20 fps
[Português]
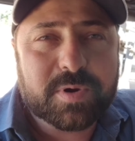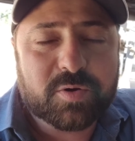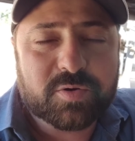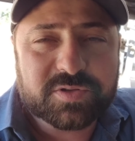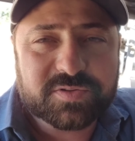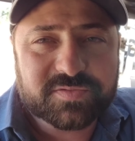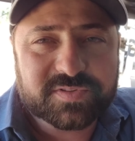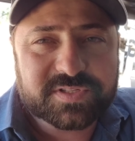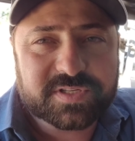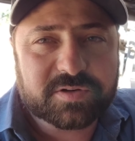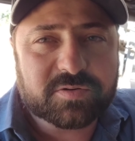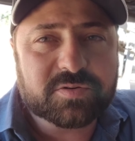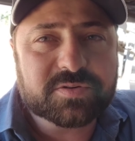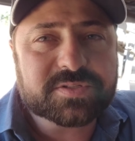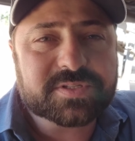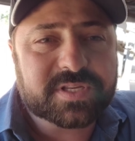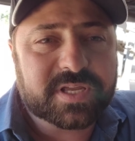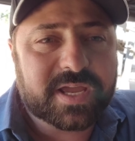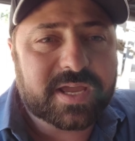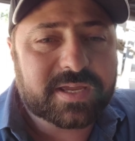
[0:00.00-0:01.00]
onde você
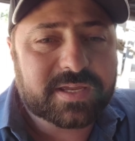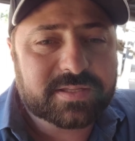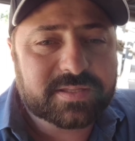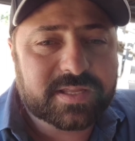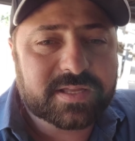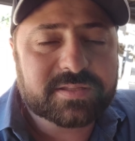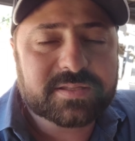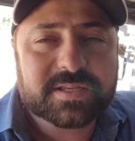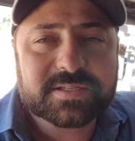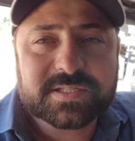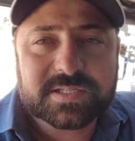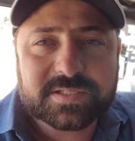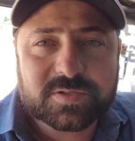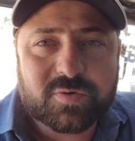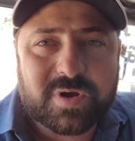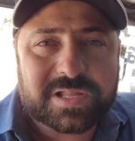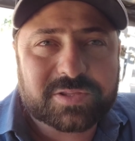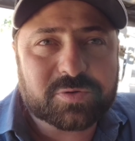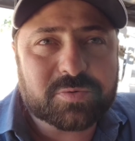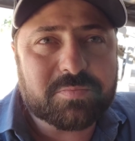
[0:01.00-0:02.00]
consegue, dentro dessas
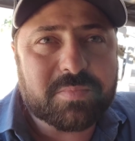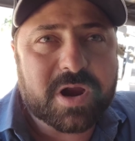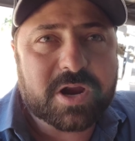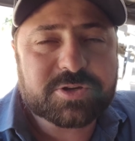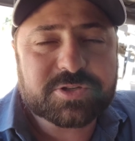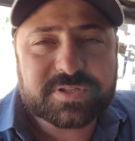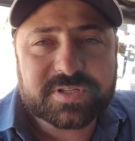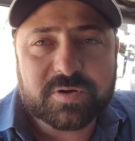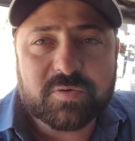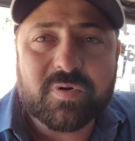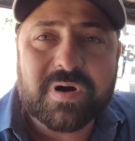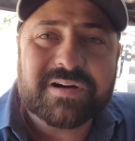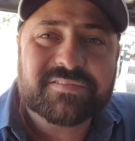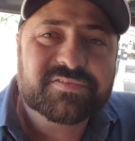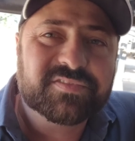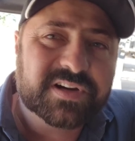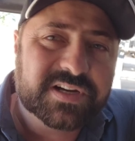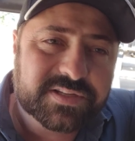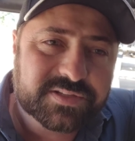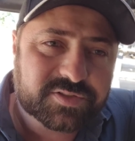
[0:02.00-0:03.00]
quatro marchas, ter um
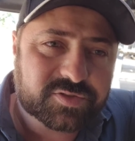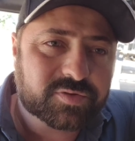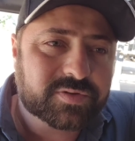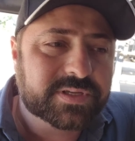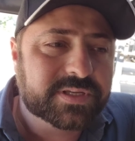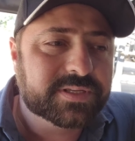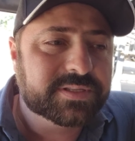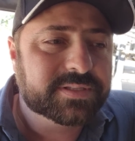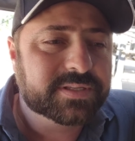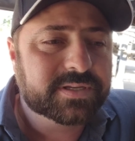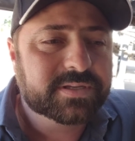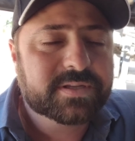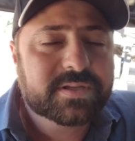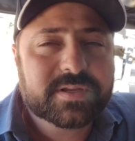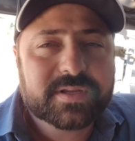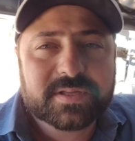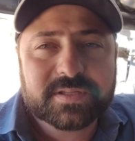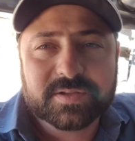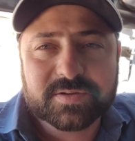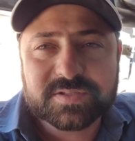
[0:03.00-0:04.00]
avanço ainda
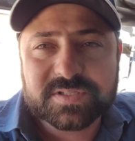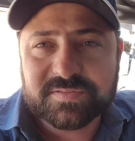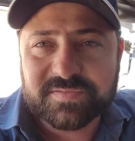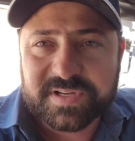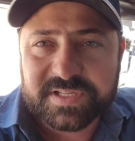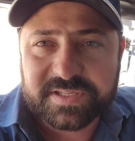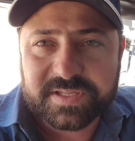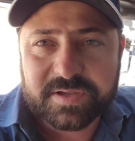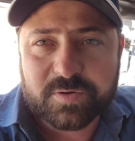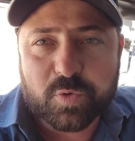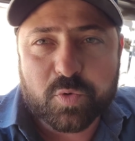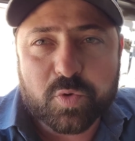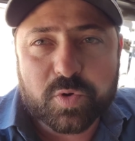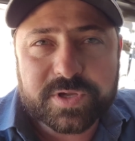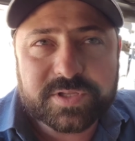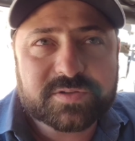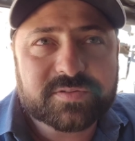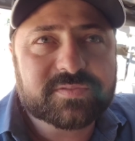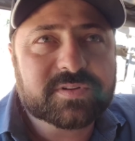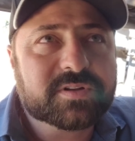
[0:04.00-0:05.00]
então você vai ter
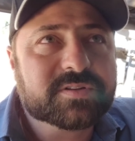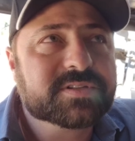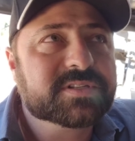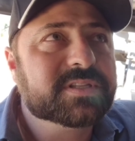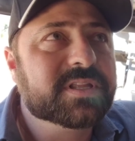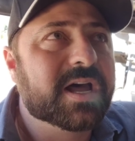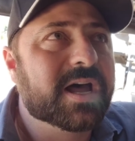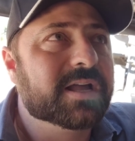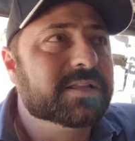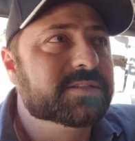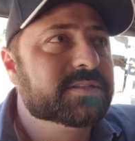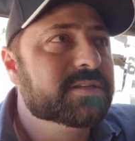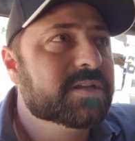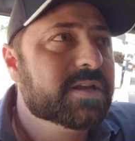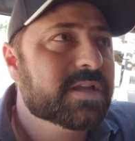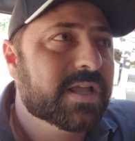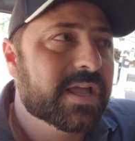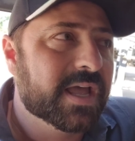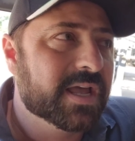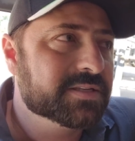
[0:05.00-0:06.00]
oito velocidades.
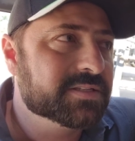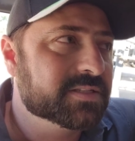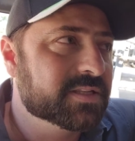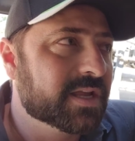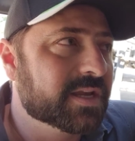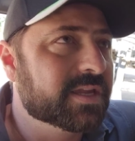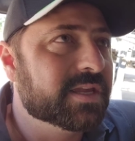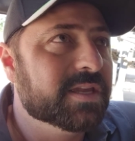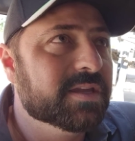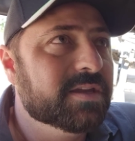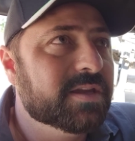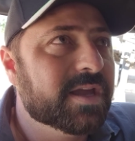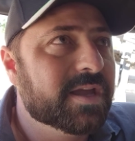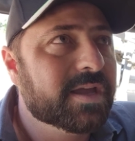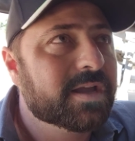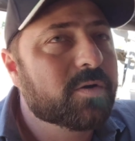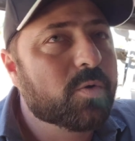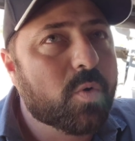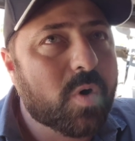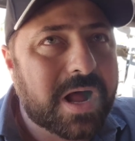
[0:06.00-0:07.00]
Essa daqui
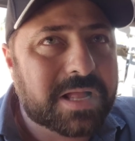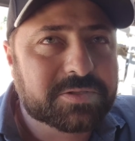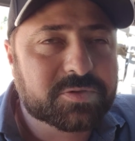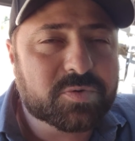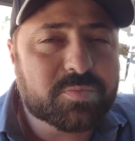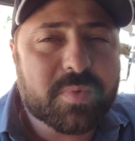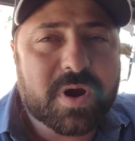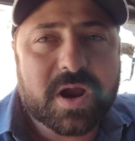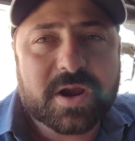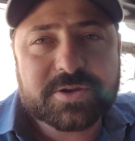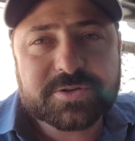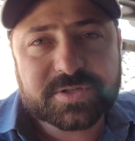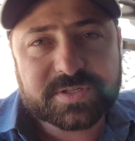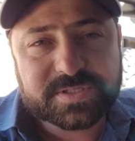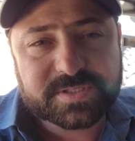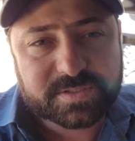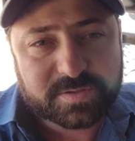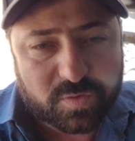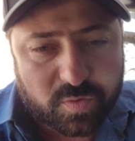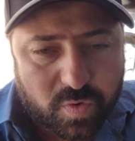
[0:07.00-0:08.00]
é quatro
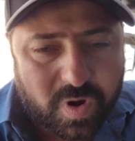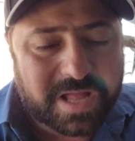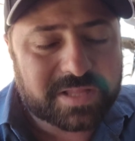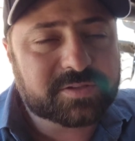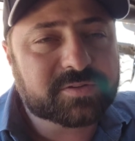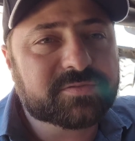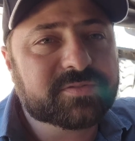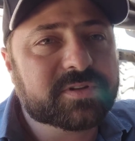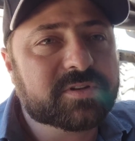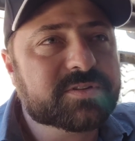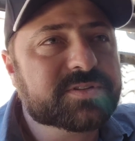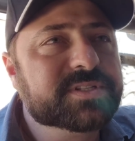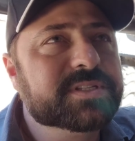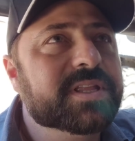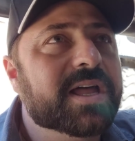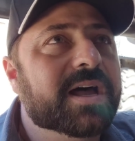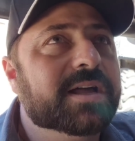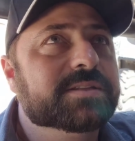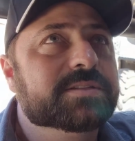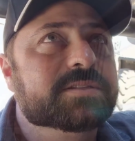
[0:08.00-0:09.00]
marchas, quatro
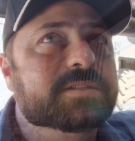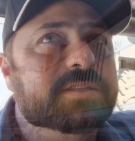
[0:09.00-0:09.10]
velocidades,